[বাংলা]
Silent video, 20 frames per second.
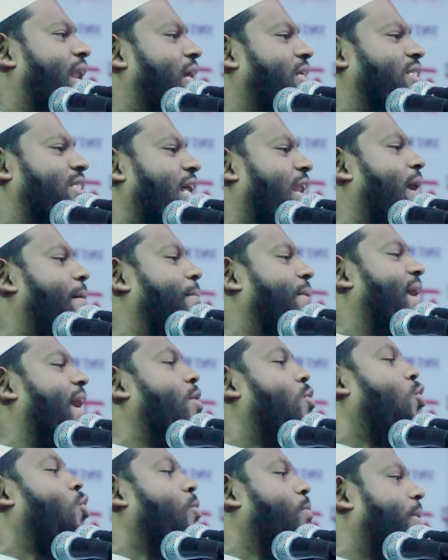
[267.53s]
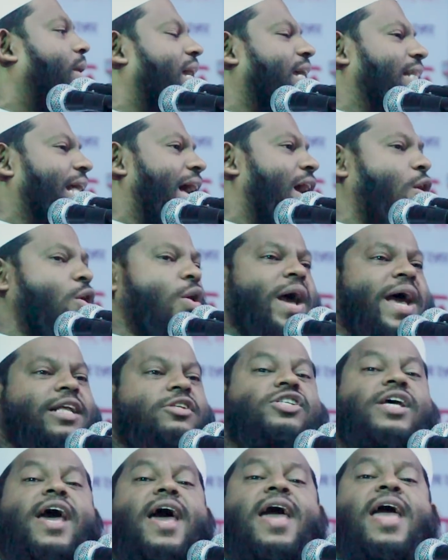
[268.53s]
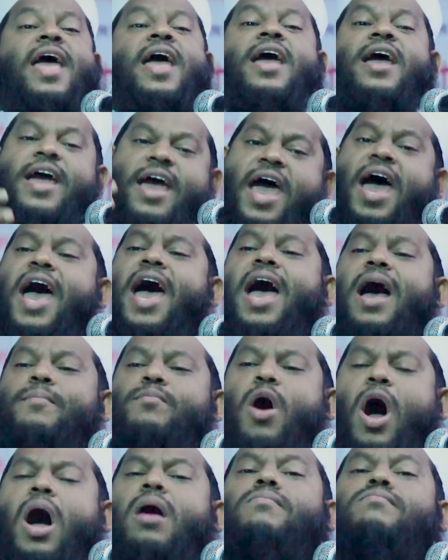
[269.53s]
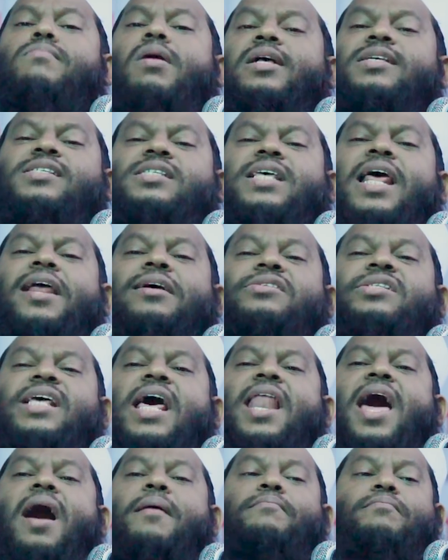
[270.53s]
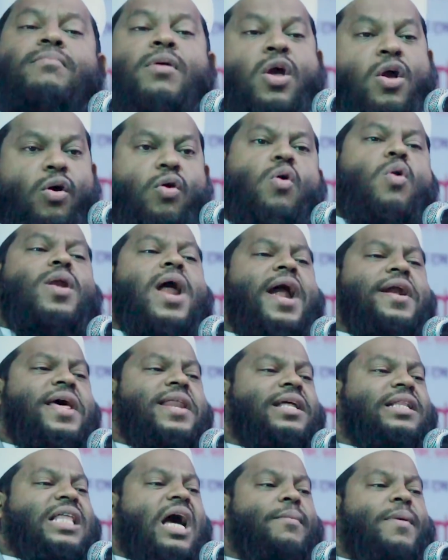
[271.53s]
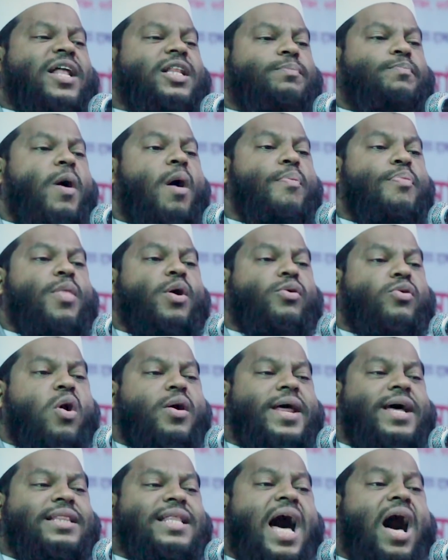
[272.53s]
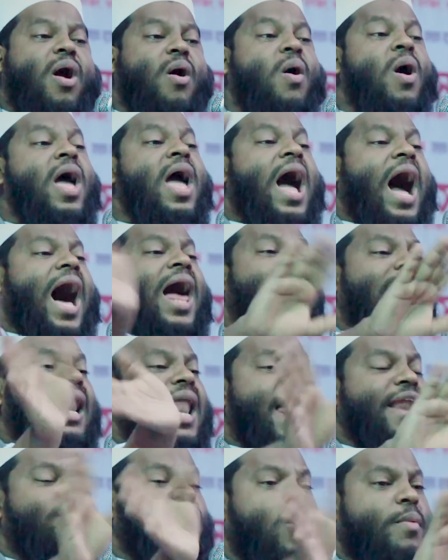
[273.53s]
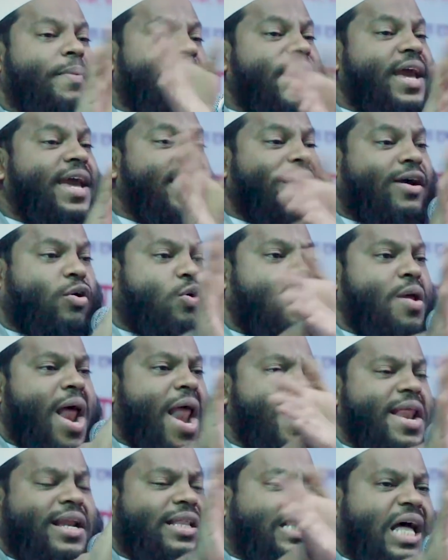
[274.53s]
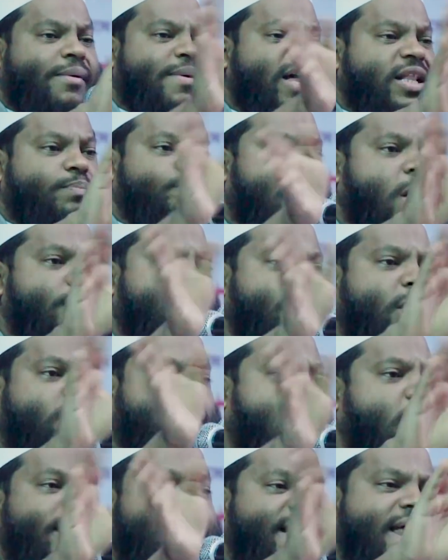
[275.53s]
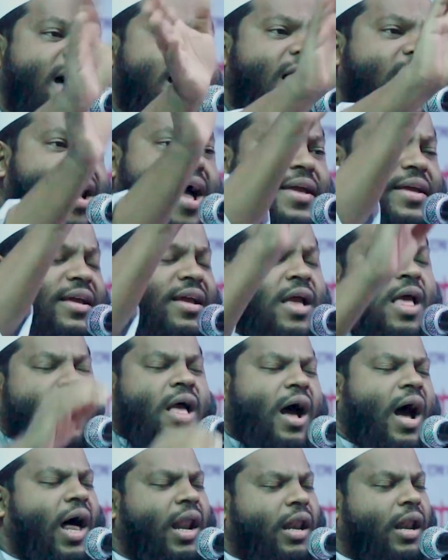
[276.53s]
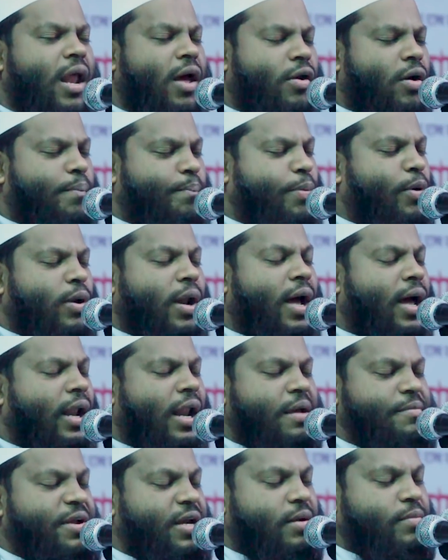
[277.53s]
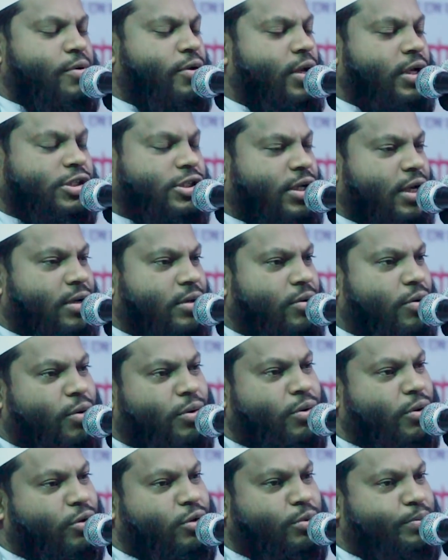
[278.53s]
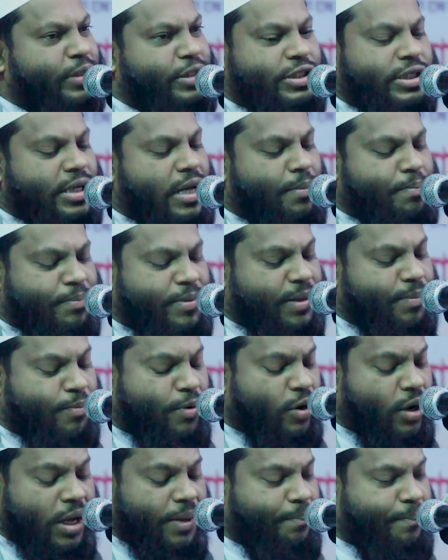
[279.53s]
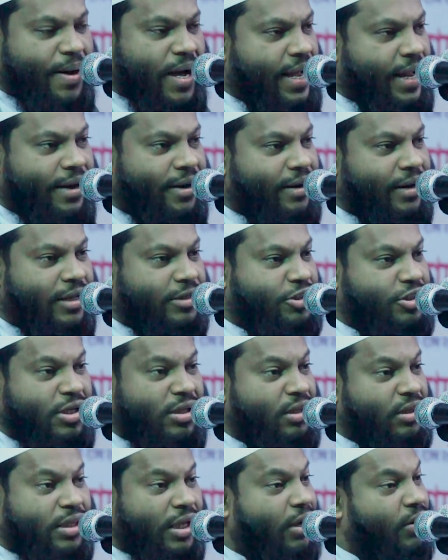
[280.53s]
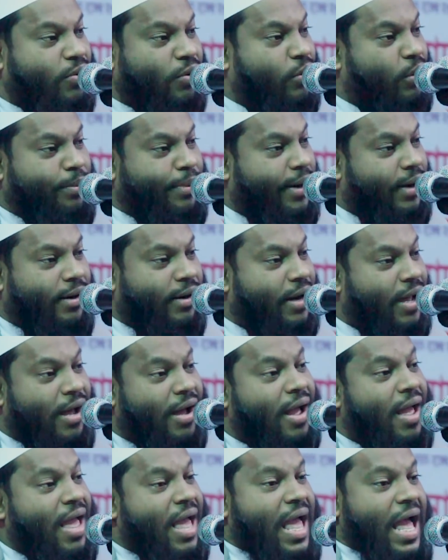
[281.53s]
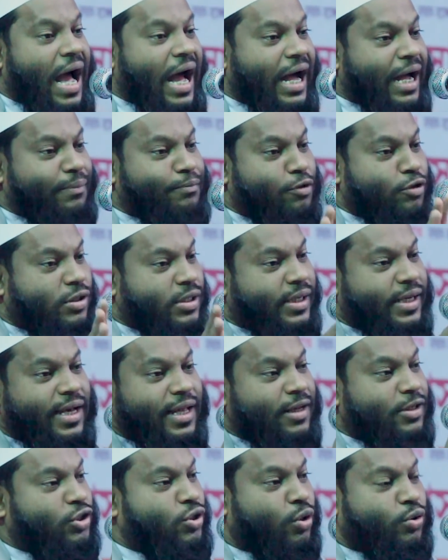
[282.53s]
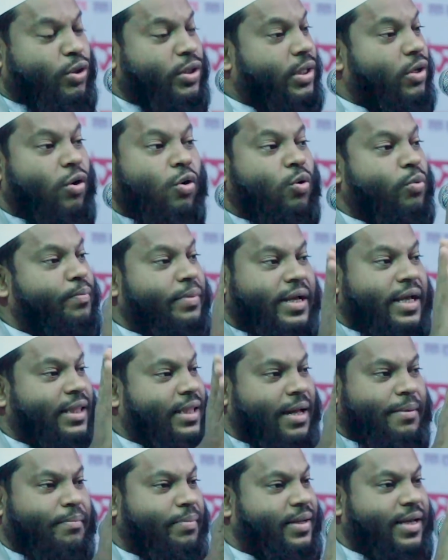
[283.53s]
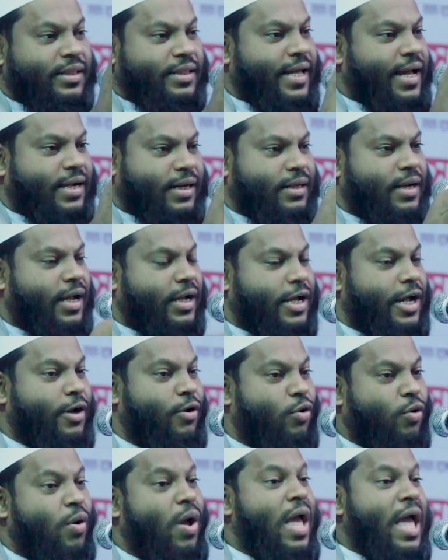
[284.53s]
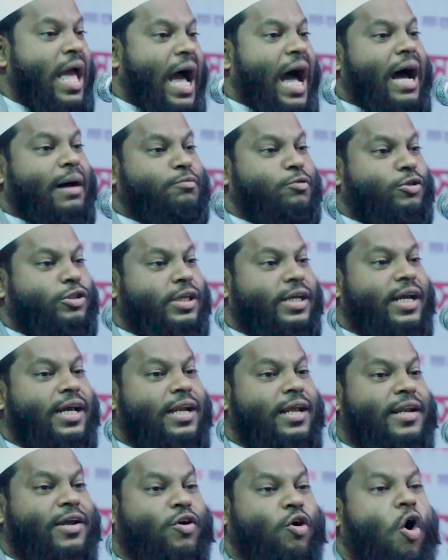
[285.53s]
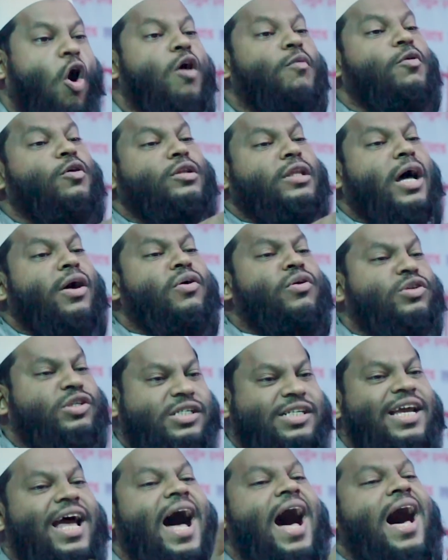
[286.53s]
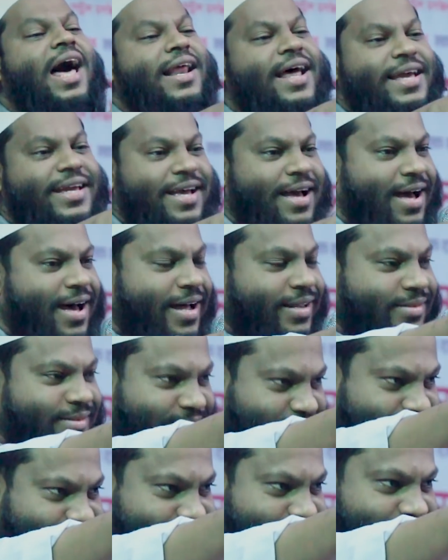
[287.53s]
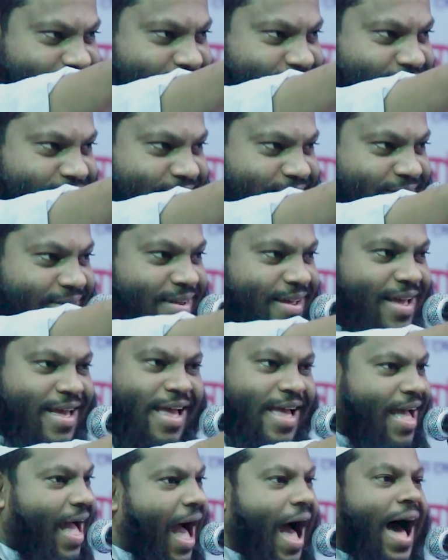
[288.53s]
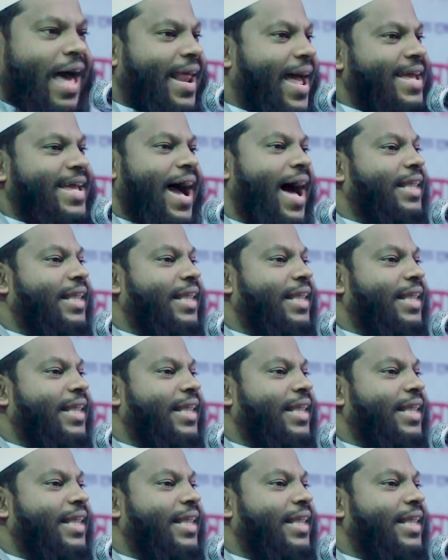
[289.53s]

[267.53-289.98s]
সাল্লাহ সাল্লামকে হুমকি দেওয়া হয়েছে এ মোহাম্মদ সাল্লাহ সাল্লাম কোরআনের দাবাত বন্ধ করে দাও আল্লাহর নবী কোরআনের দাবাত বন্ধ করে নাই আল্লাহ রব্বুল আলমিন বলেছেন ওগো নবীজি আপনি ভয় পায়েন না চিন্তা করবেন না আবু জেহেল যতই হুমকি দামকি দেখ না কেন আবু জেহেলের ক্ষমতা হচ্ছে আড়াই হাত আড়াই